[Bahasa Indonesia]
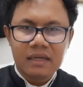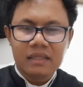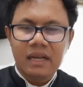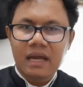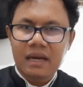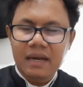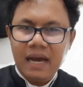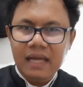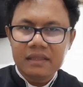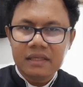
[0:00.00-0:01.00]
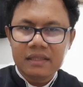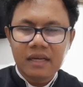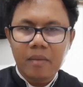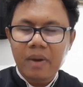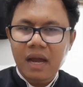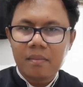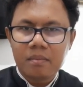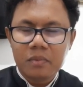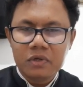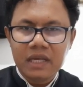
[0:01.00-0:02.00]
tidak rendah hati, tidak
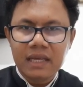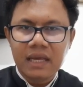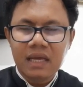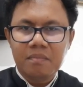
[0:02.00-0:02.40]
mengampuni,